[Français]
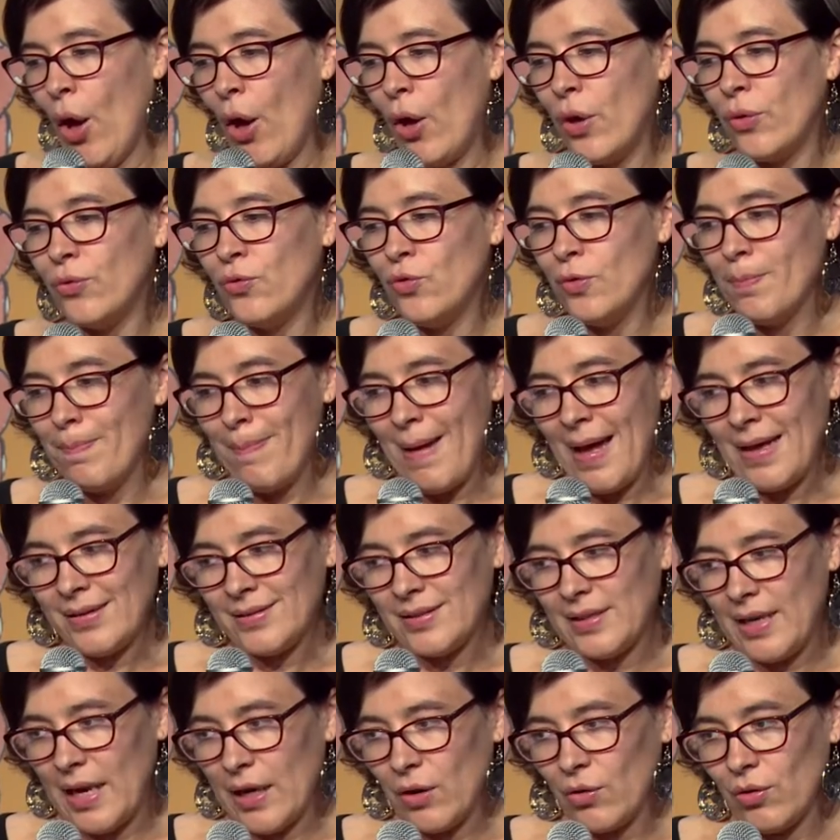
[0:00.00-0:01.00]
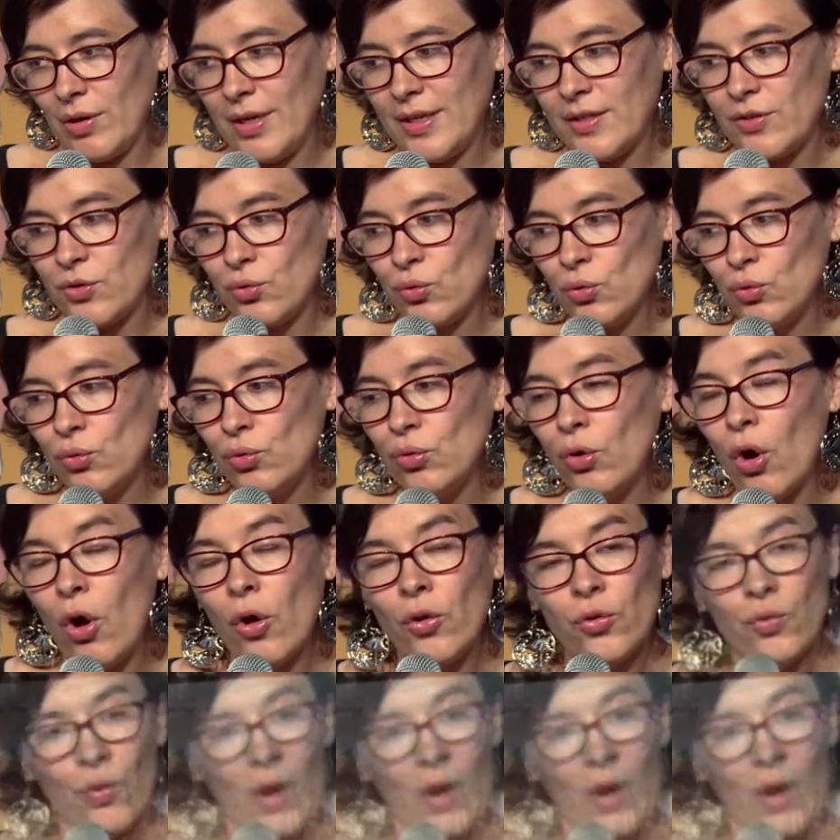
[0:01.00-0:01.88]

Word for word: Euh, d'une part, c'est la collection Courant